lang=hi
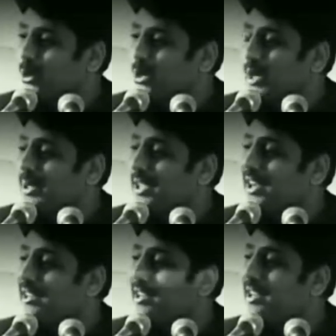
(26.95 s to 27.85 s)
तो कभी
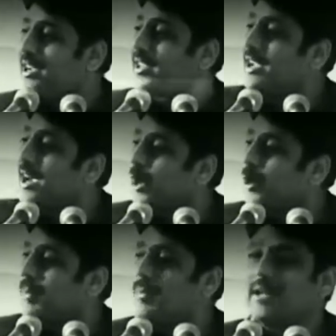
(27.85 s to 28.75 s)
कैटरीना के
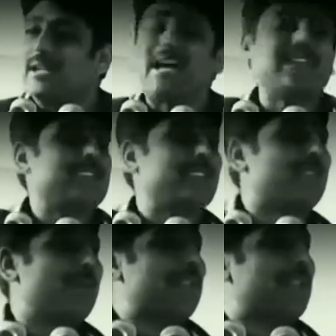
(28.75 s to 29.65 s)
गालों पे मर गए आज इस
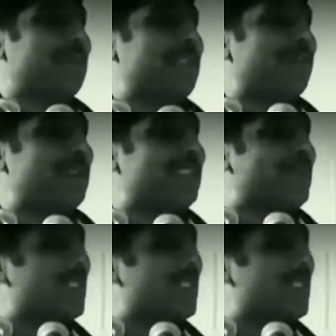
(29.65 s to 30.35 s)
अवसर पे इससे बढ़िया पंक्तियां